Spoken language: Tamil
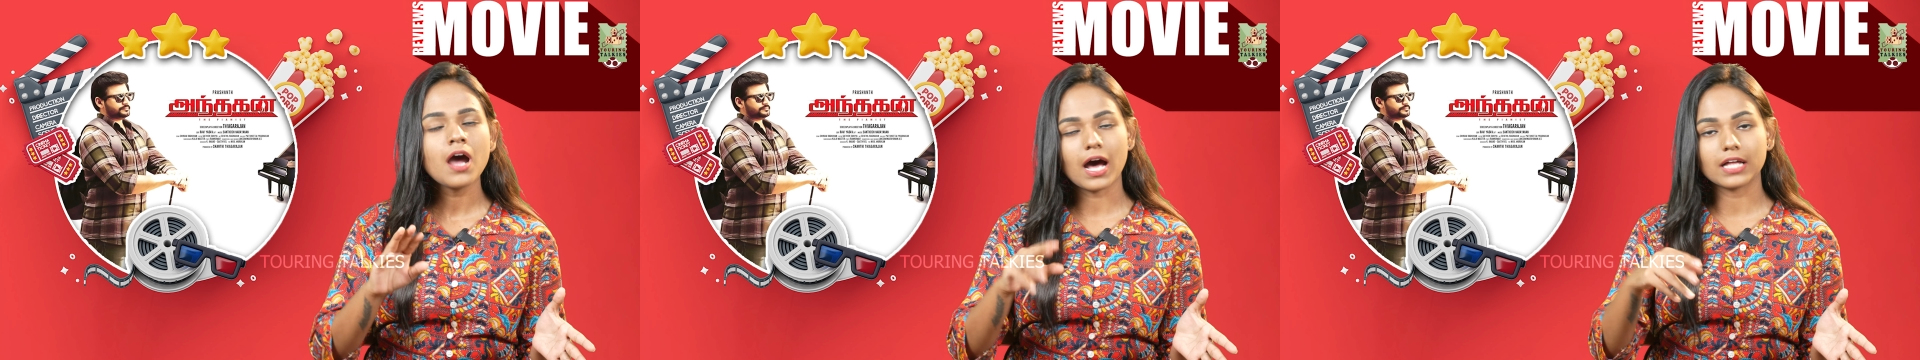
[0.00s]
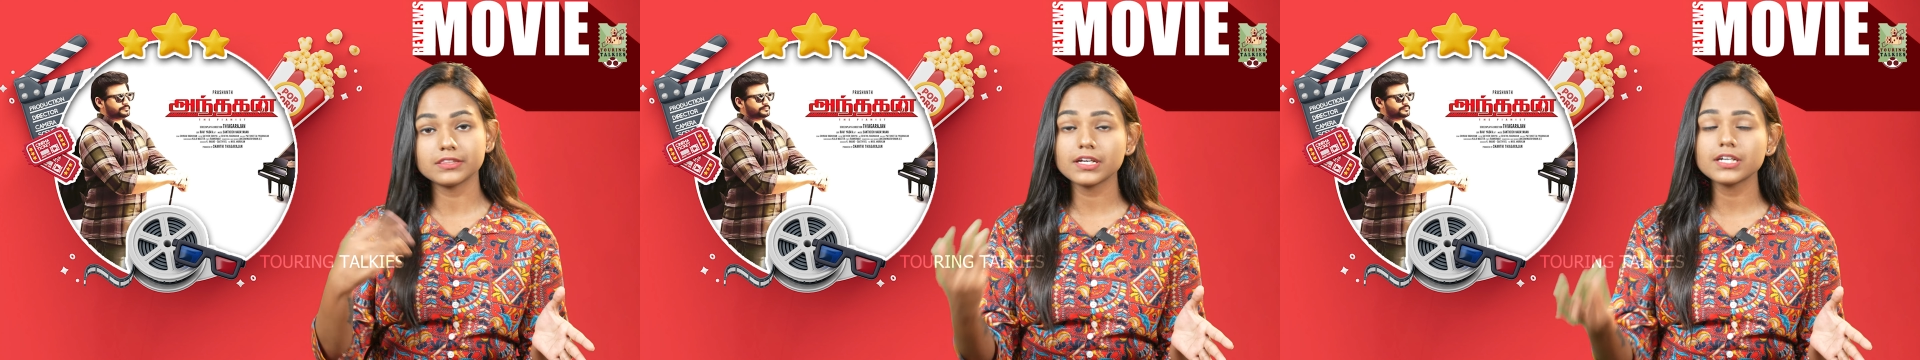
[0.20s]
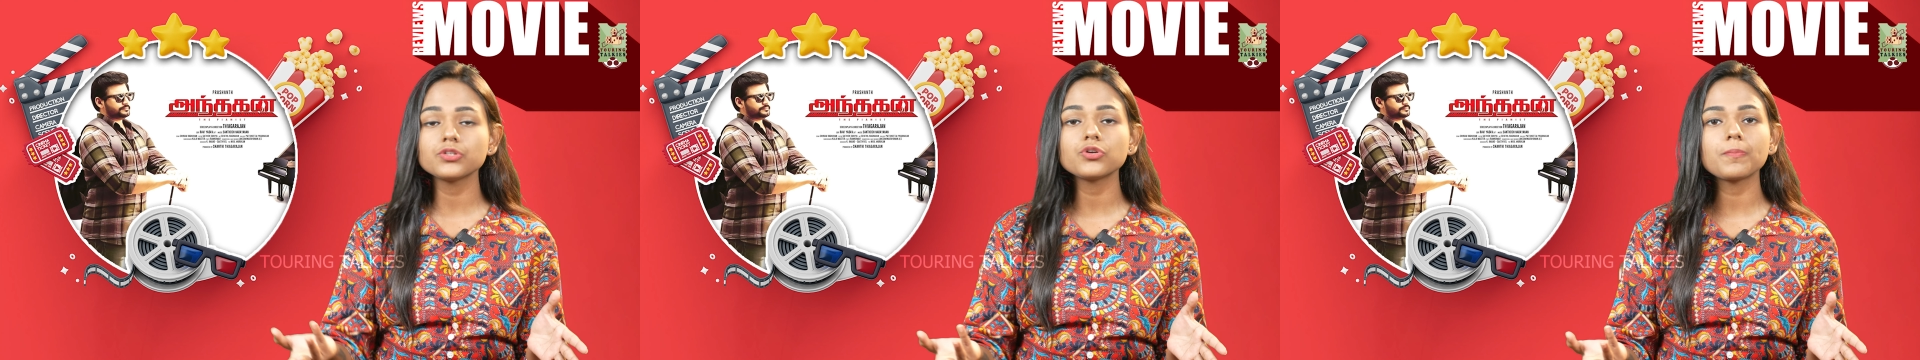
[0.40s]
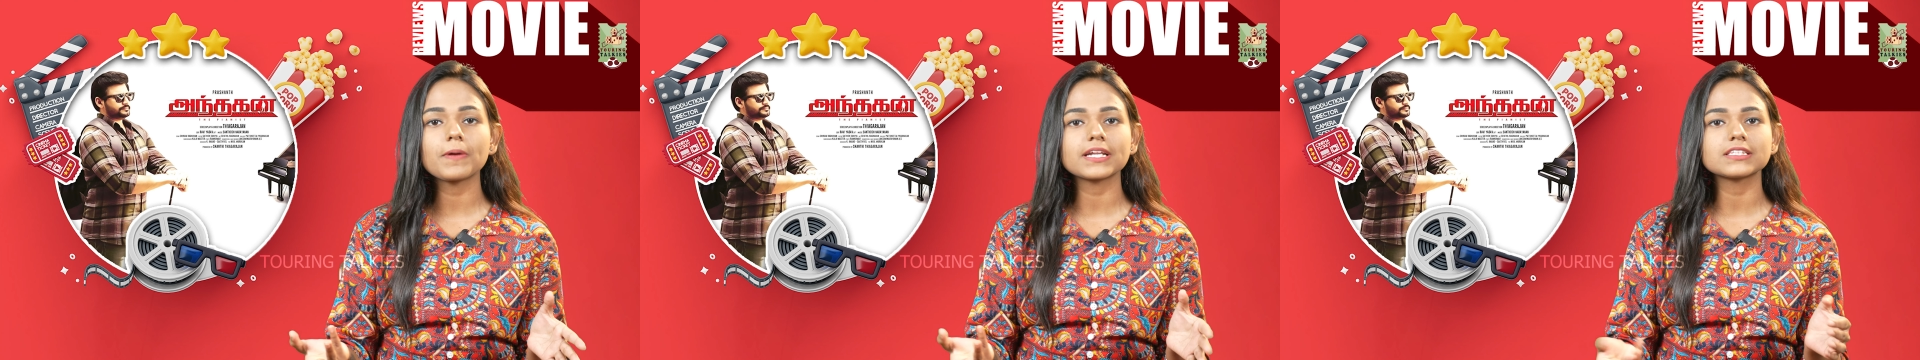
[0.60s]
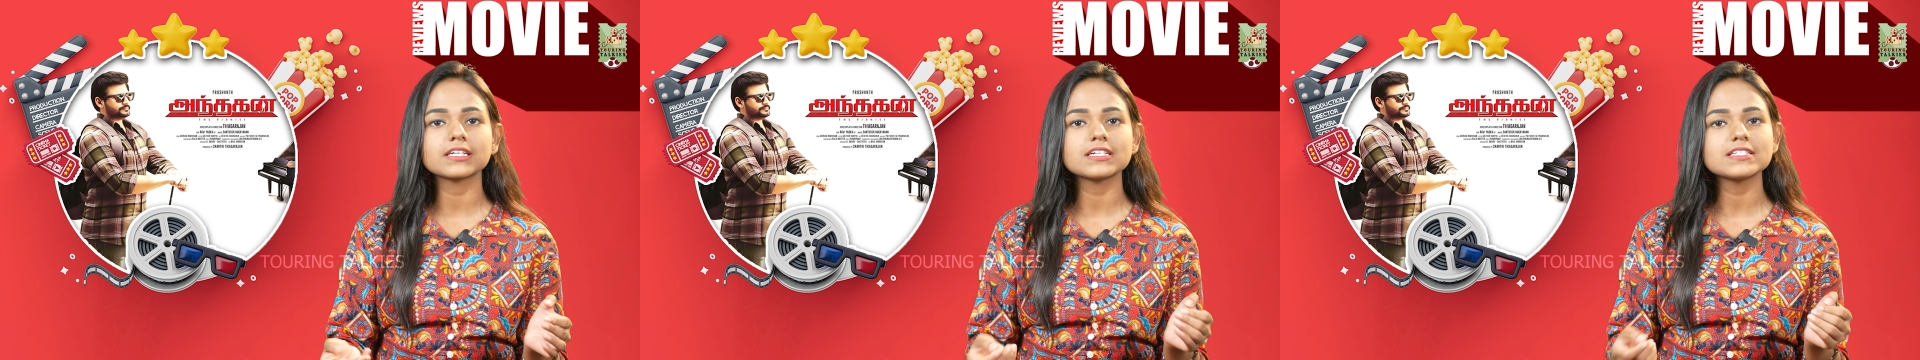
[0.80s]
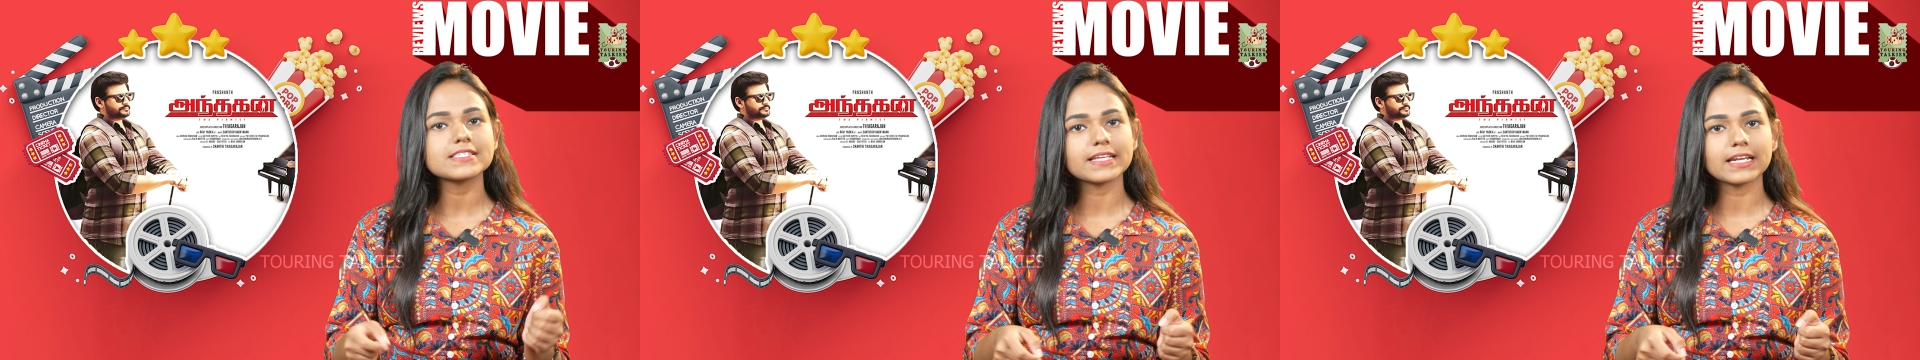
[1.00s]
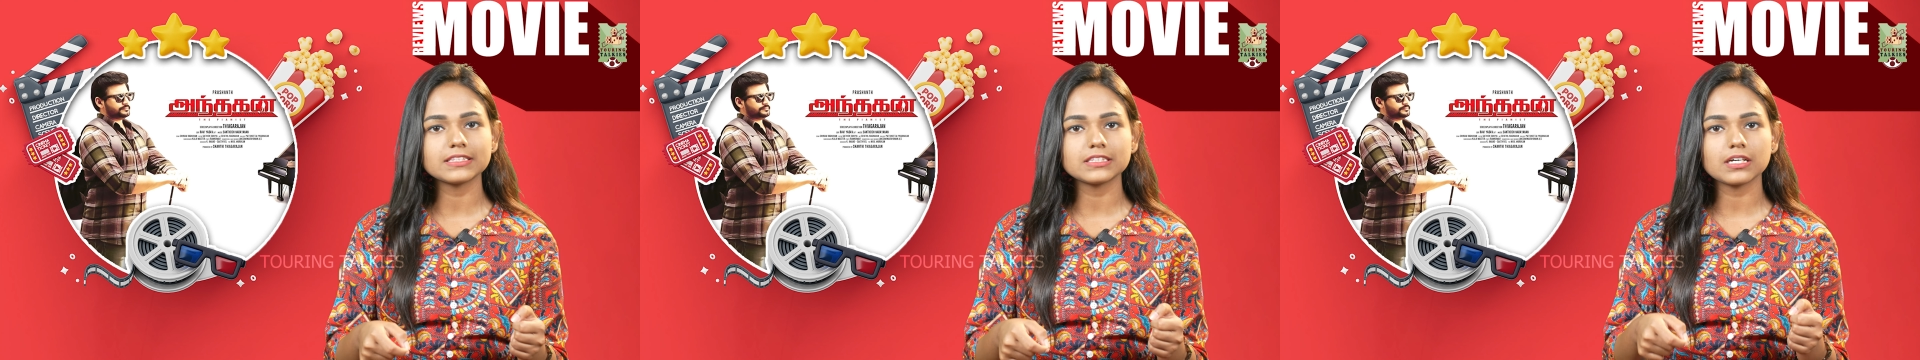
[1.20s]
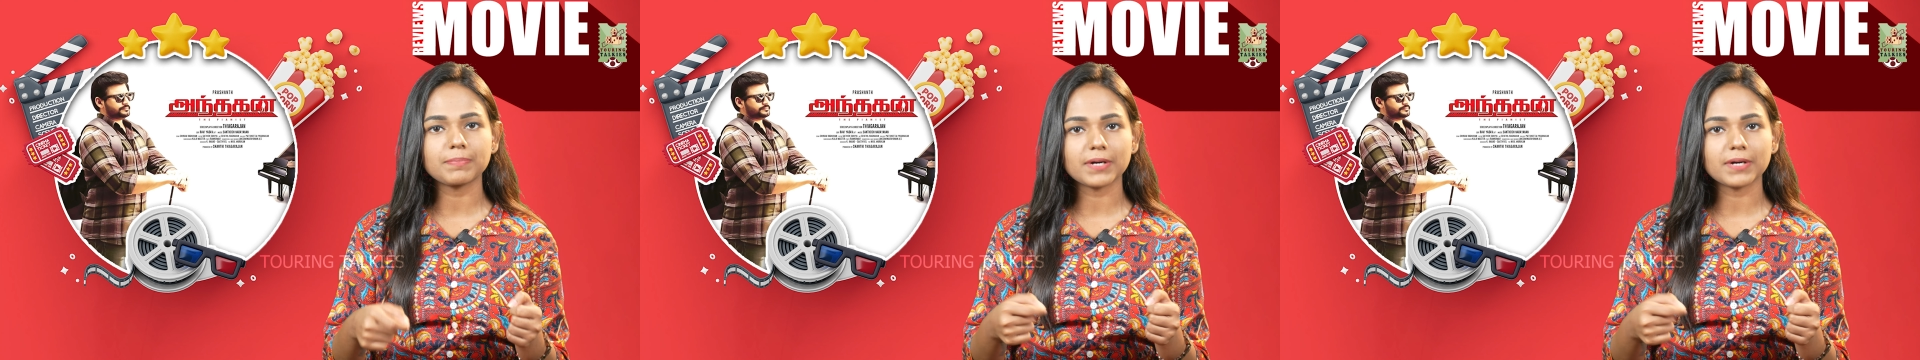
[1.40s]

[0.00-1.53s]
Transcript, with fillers: அந்தாதுன் படத்துக்கு சிறந்த